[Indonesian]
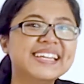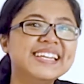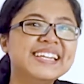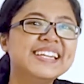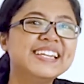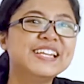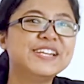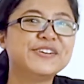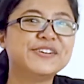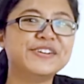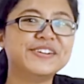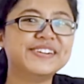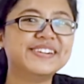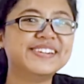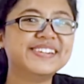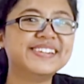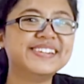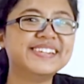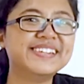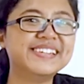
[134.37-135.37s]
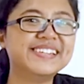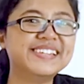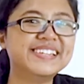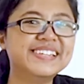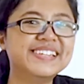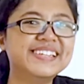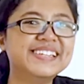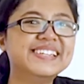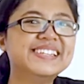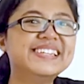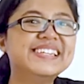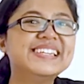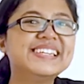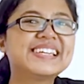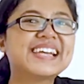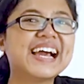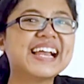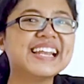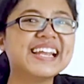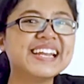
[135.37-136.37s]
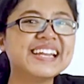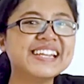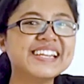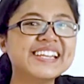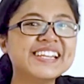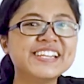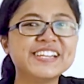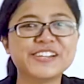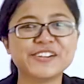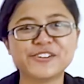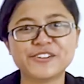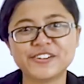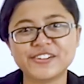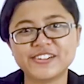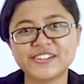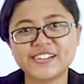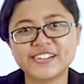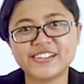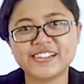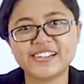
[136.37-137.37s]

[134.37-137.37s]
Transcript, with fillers: Ini loh, diri kalian ini loh